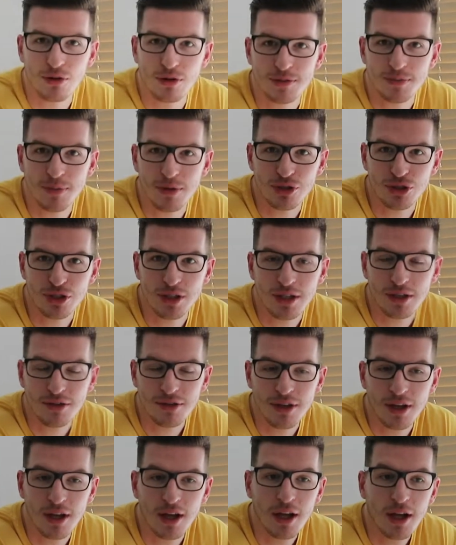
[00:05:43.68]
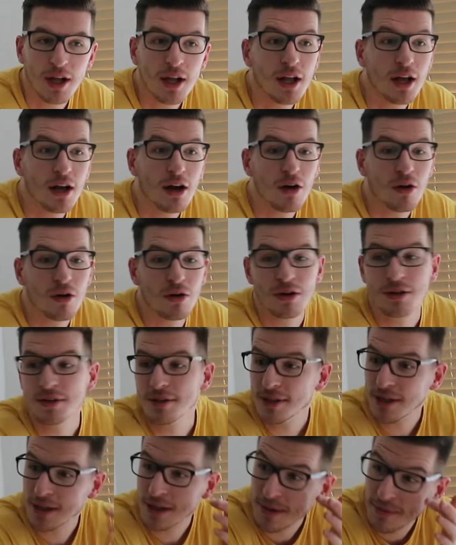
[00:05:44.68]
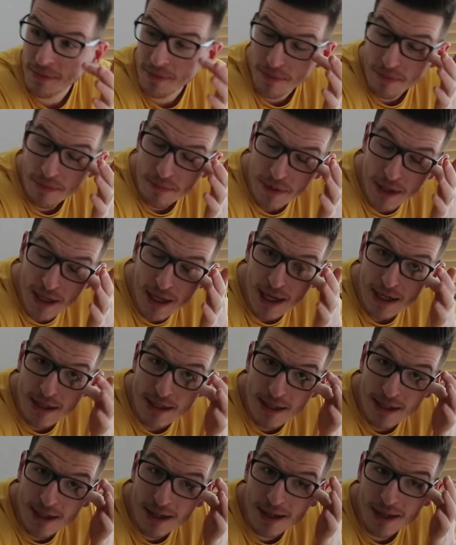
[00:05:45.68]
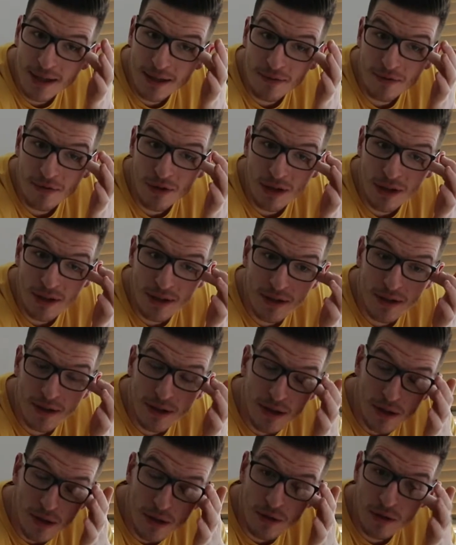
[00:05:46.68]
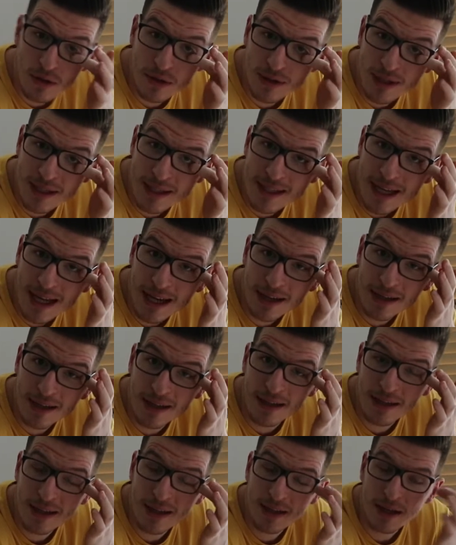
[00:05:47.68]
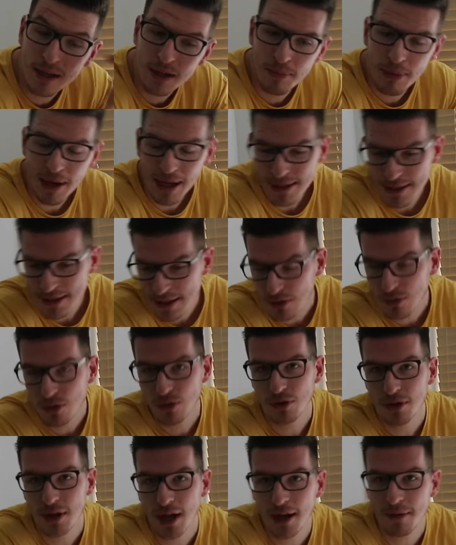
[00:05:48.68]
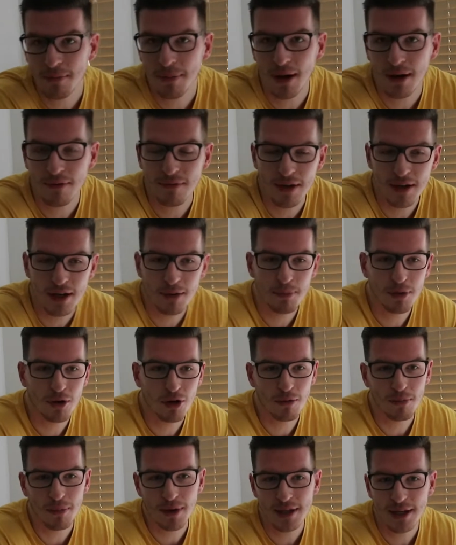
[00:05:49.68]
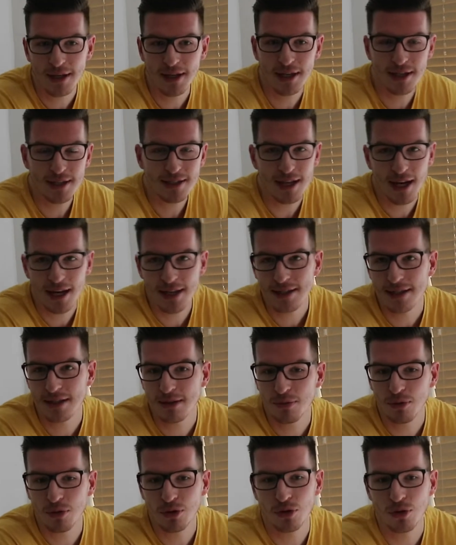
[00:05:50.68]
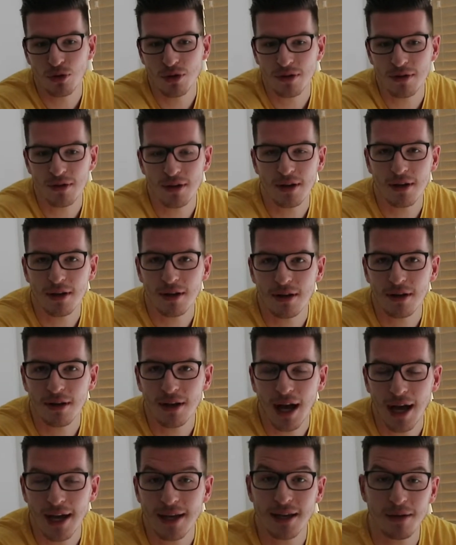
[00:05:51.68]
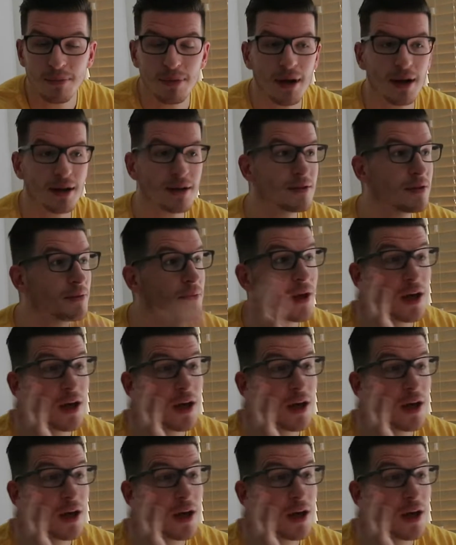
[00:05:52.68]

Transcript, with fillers: losmarschiert. Und ähm, die Kassiererin wollte unsere Sachen in ihre Plastiktüten einpacken, weil hier bekommt man ja jedes einzelne Produkt äh, eingepackt.